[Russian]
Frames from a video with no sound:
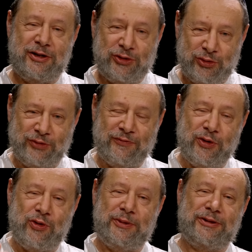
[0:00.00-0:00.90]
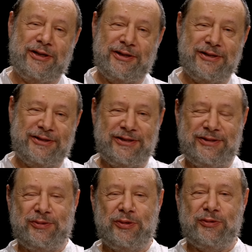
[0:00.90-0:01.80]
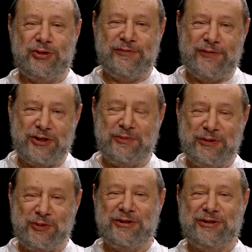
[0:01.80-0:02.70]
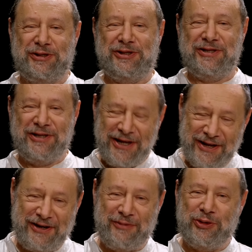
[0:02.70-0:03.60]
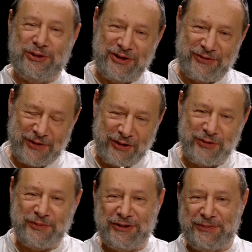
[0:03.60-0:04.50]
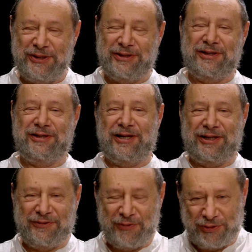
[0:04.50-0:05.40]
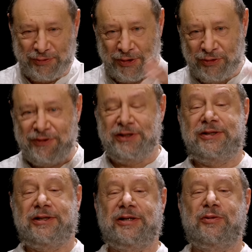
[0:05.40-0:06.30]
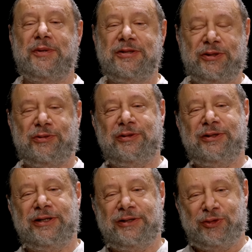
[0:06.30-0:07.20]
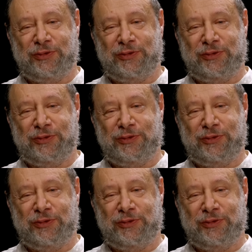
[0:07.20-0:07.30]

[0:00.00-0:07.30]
кажется, что твой опыт как раз здесь э, очень да. важен, потому что ты же работаешь в каком-то смысле для того, чтобы, ну, вот сцену построить, да,